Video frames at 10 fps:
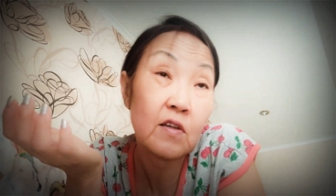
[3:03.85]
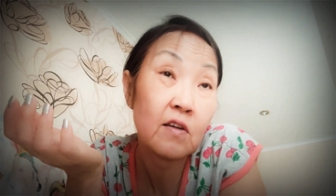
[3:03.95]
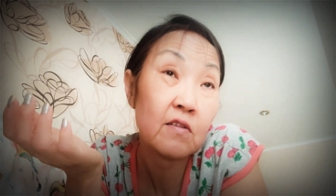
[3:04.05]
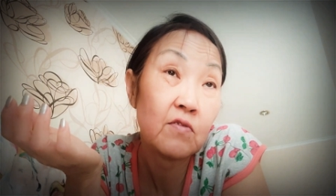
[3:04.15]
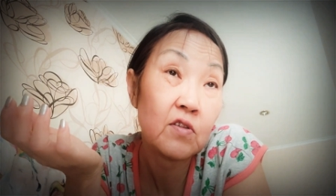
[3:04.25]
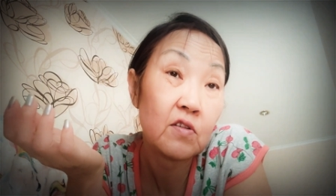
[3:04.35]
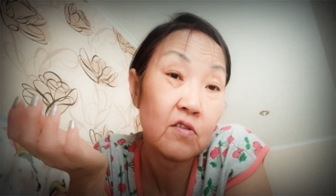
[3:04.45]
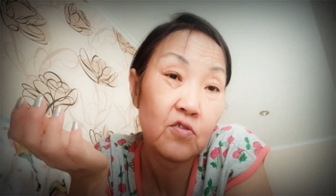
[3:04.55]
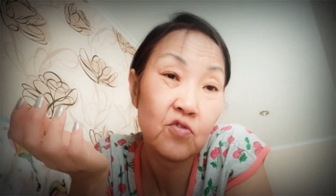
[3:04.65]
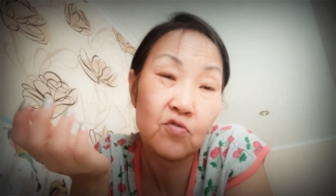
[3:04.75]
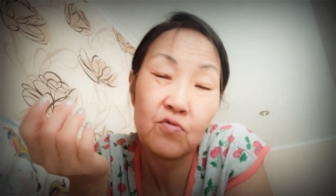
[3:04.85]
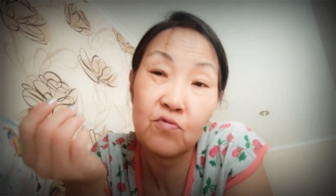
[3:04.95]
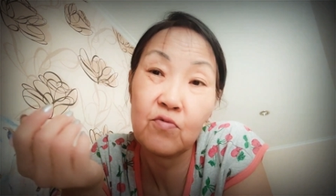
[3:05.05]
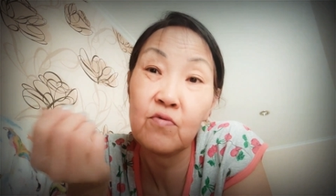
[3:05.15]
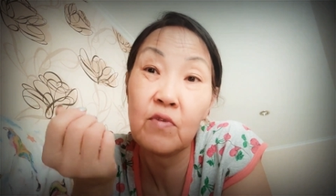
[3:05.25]
ответила, что
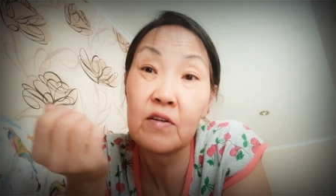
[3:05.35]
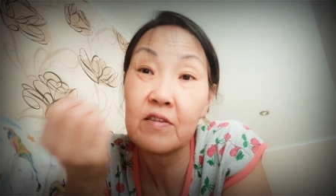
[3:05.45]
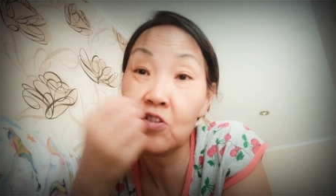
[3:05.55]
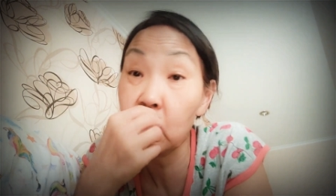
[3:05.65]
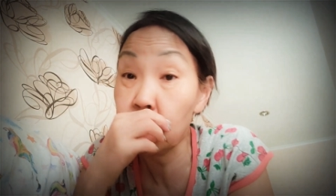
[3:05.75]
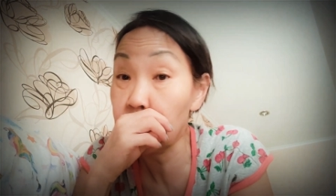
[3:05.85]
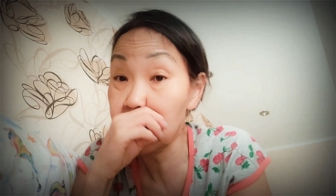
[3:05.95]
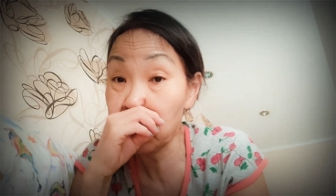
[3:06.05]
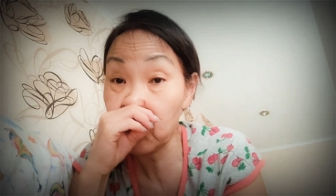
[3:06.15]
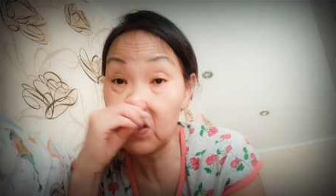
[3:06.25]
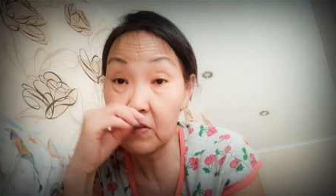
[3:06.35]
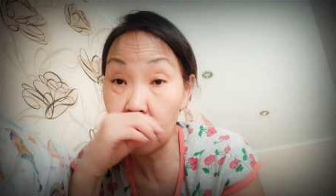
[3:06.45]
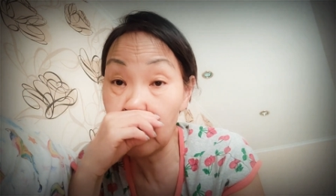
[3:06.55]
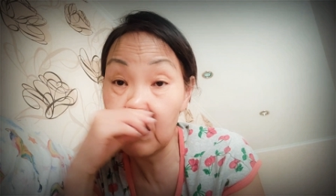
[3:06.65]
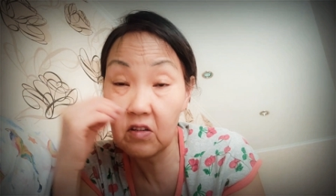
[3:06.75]
ну как зачем, затем же
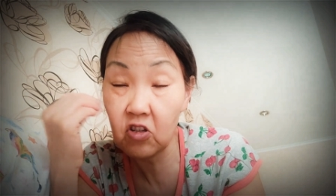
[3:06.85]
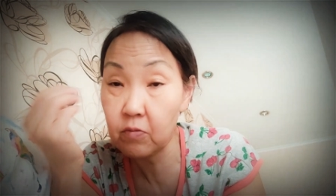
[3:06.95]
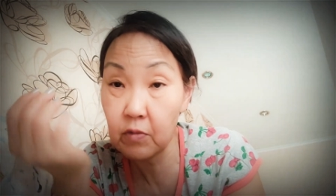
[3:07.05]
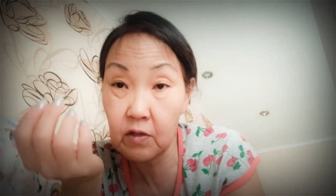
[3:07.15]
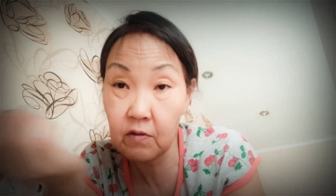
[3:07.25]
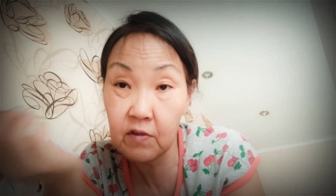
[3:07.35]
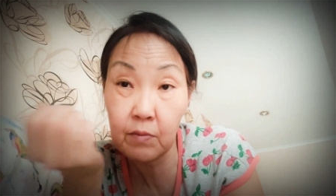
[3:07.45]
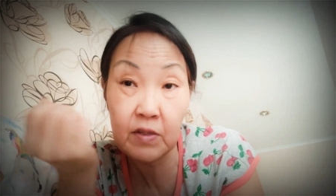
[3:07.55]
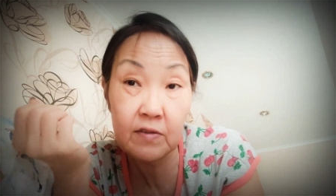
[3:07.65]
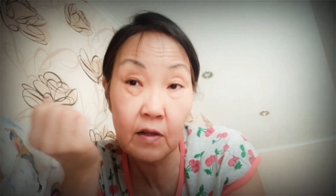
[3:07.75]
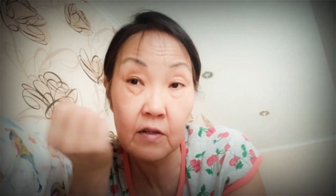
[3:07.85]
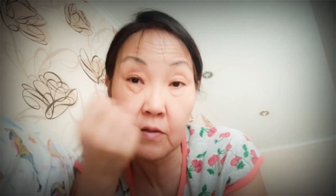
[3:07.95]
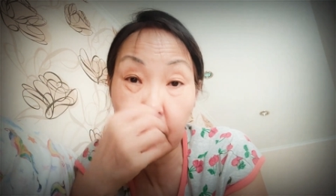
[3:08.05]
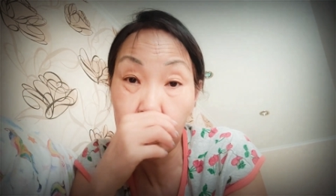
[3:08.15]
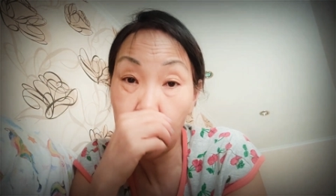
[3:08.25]
за, зачем и всем остальным.